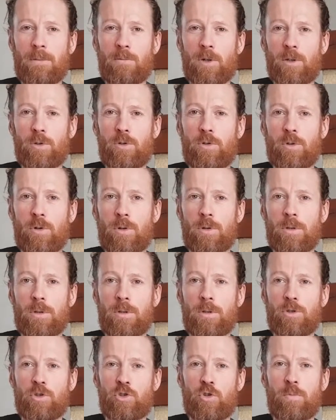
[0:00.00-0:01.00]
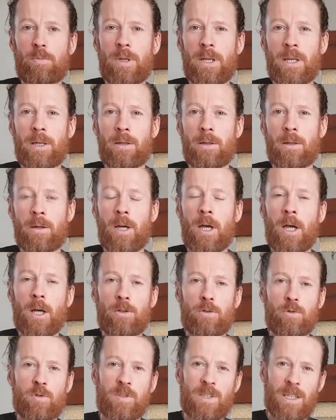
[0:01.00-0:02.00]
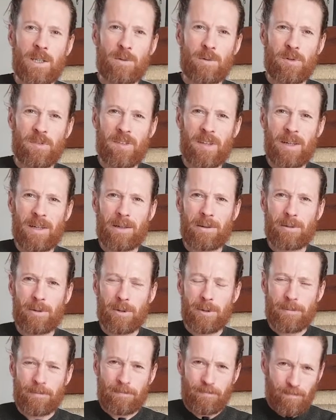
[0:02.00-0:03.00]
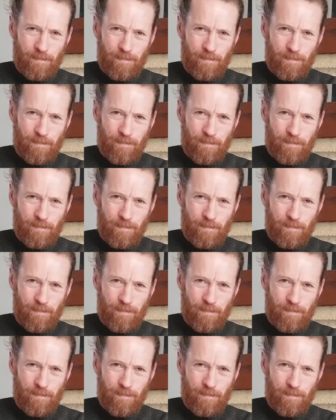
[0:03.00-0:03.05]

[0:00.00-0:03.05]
Moi, dedans, je mets tout ce qui concerne